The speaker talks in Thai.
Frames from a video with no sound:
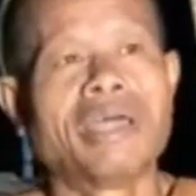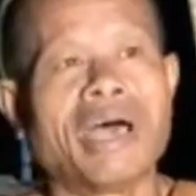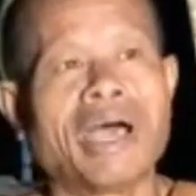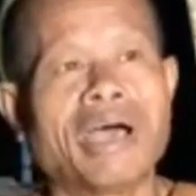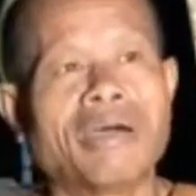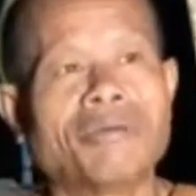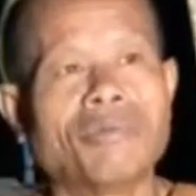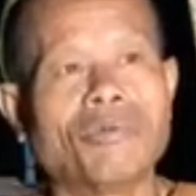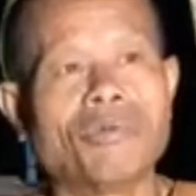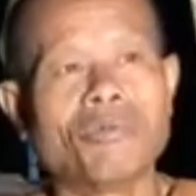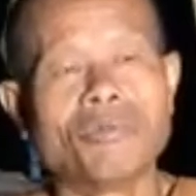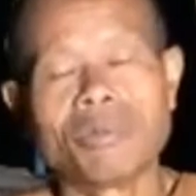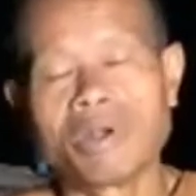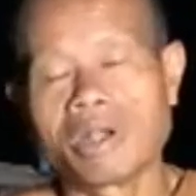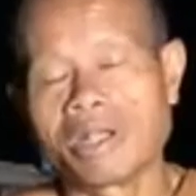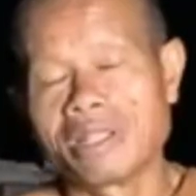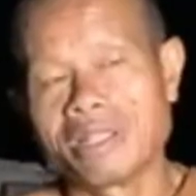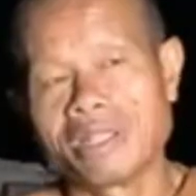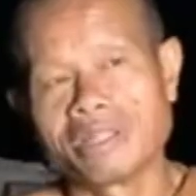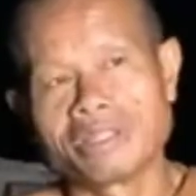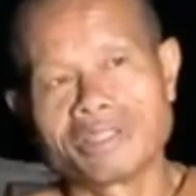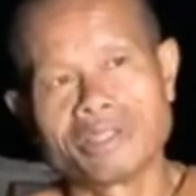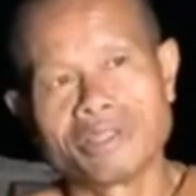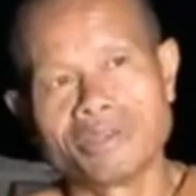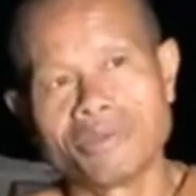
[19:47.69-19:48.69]
เวลามู
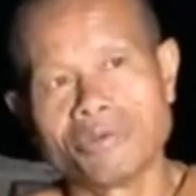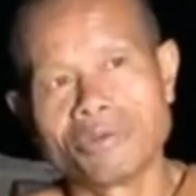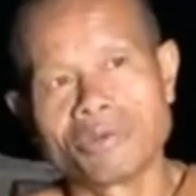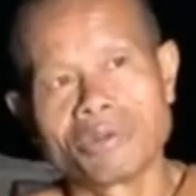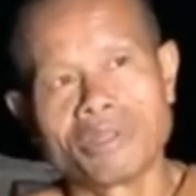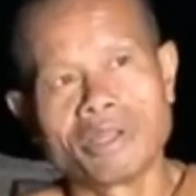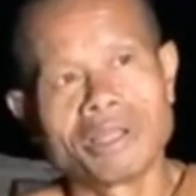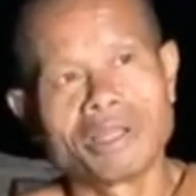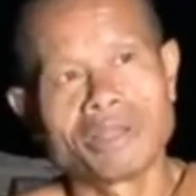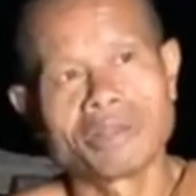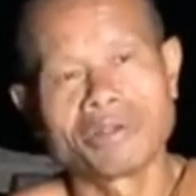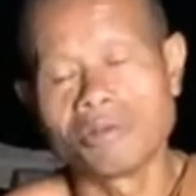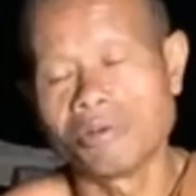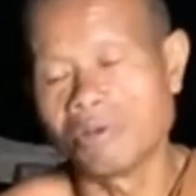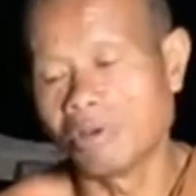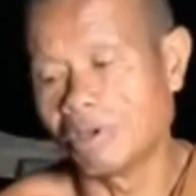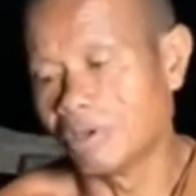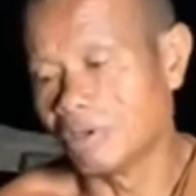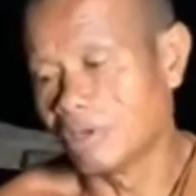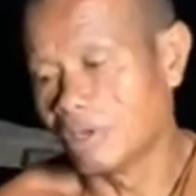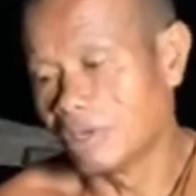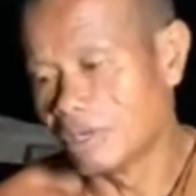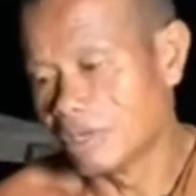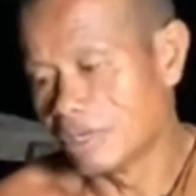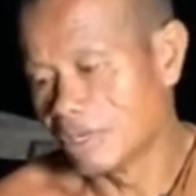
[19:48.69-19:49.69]
มันก็ยังสนุกด้วยบาง
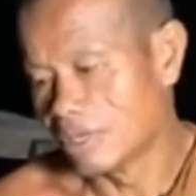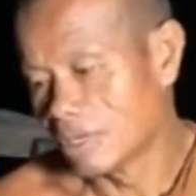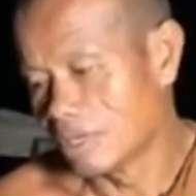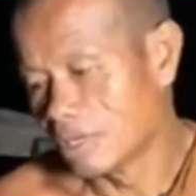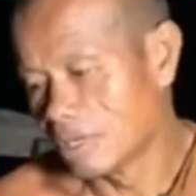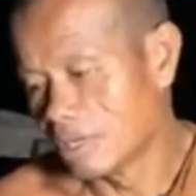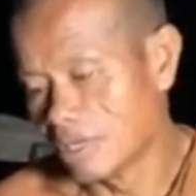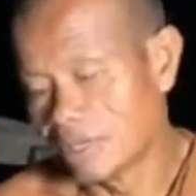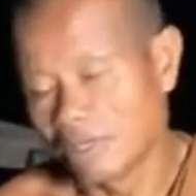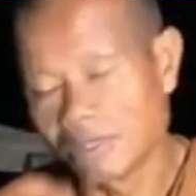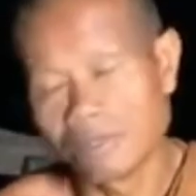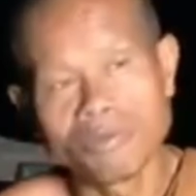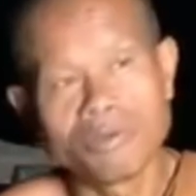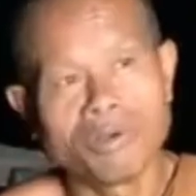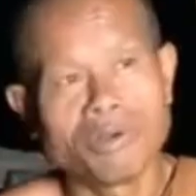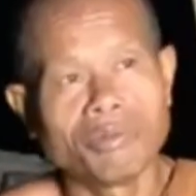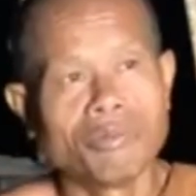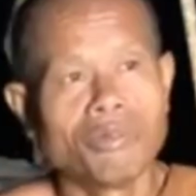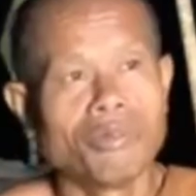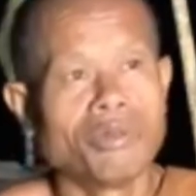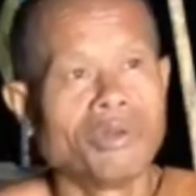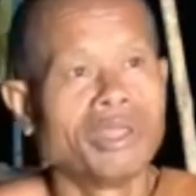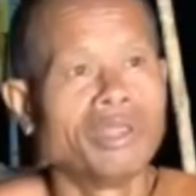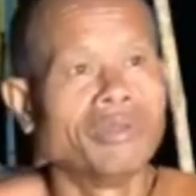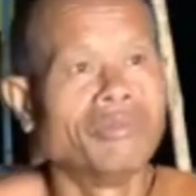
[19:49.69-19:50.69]
คน
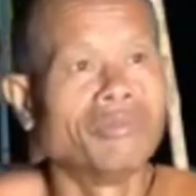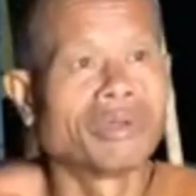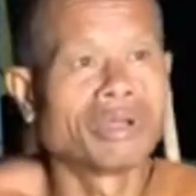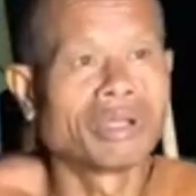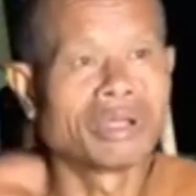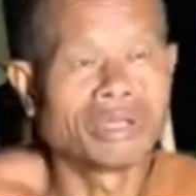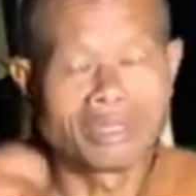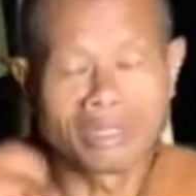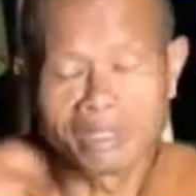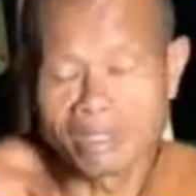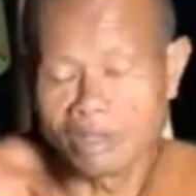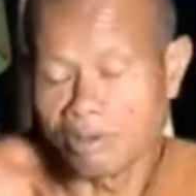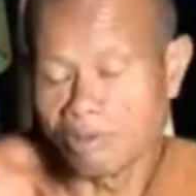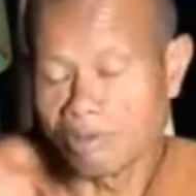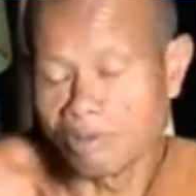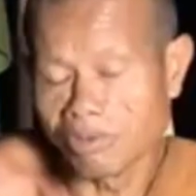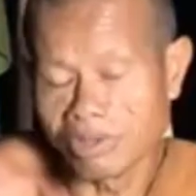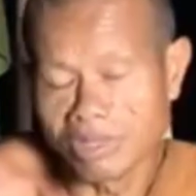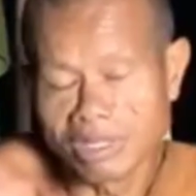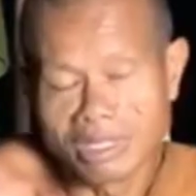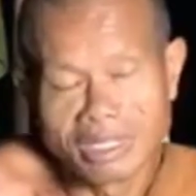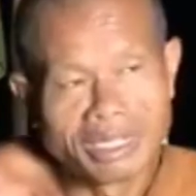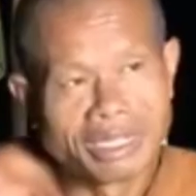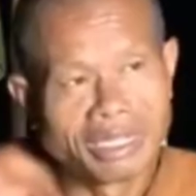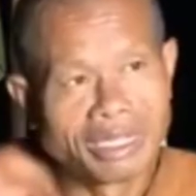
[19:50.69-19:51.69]
ตัวโมเลนมันก็ส
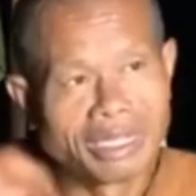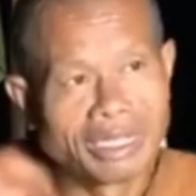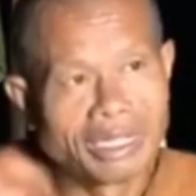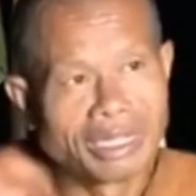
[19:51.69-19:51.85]
นุก